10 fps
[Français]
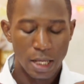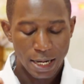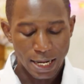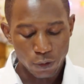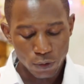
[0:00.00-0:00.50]

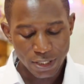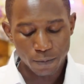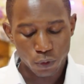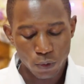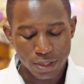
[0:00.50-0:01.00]
La
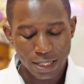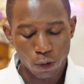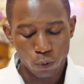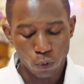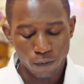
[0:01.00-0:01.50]
deuxième chose, c'est
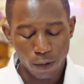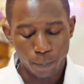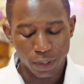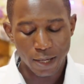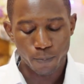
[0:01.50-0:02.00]
que nous devons
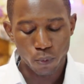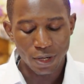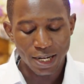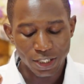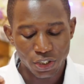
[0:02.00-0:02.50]
prier pour
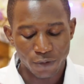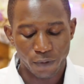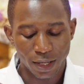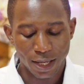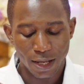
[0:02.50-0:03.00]

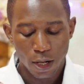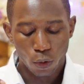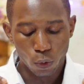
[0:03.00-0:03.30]
légiférer